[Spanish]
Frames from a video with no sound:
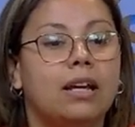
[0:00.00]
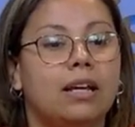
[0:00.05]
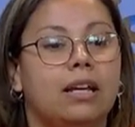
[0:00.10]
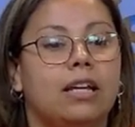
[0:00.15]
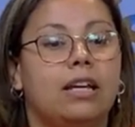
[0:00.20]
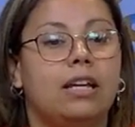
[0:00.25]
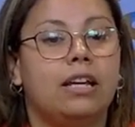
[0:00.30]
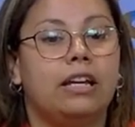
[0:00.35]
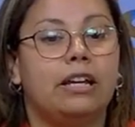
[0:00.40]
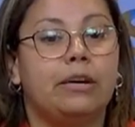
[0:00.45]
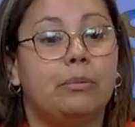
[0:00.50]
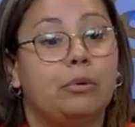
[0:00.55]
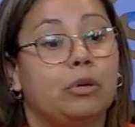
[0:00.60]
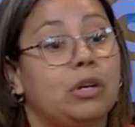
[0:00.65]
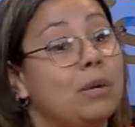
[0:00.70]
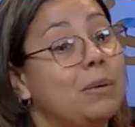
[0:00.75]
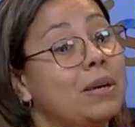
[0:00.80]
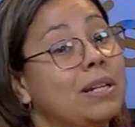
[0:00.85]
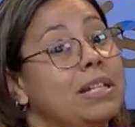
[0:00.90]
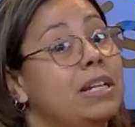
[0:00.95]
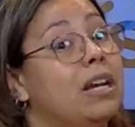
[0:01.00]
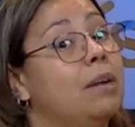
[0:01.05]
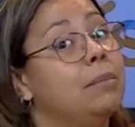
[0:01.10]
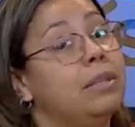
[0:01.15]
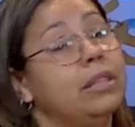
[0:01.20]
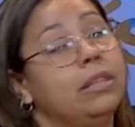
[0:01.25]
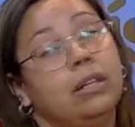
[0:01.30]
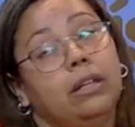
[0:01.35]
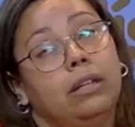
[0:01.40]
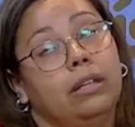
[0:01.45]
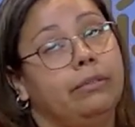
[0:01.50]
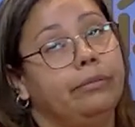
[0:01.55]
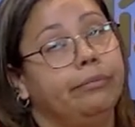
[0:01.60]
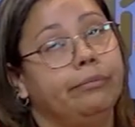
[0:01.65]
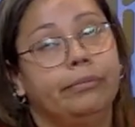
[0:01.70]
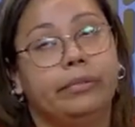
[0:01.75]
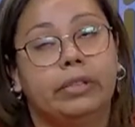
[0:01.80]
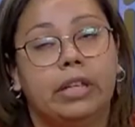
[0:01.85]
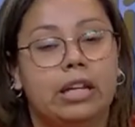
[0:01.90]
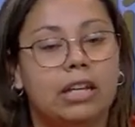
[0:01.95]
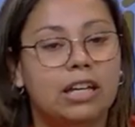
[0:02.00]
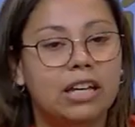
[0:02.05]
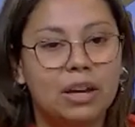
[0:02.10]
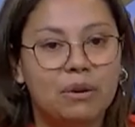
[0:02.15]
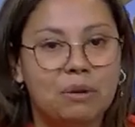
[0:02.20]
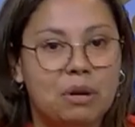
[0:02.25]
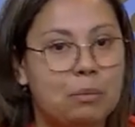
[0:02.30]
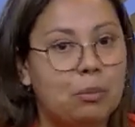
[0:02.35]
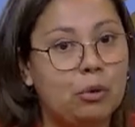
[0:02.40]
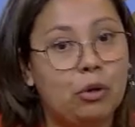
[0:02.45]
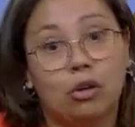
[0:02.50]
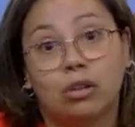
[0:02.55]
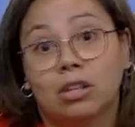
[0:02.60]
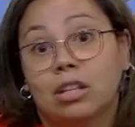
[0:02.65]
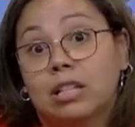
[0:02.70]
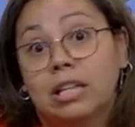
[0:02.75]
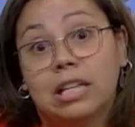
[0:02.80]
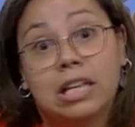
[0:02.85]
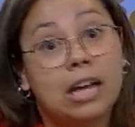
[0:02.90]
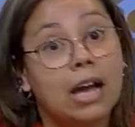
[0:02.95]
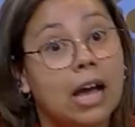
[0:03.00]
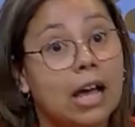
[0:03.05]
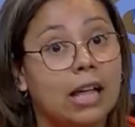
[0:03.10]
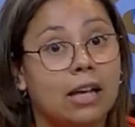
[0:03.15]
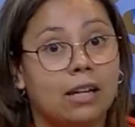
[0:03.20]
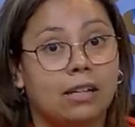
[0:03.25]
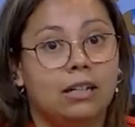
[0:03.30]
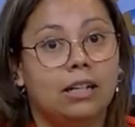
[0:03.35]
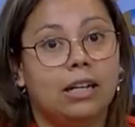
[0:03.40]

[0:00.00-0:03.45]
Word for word: eh, porque básicamente tienen que ver por orden de llegada.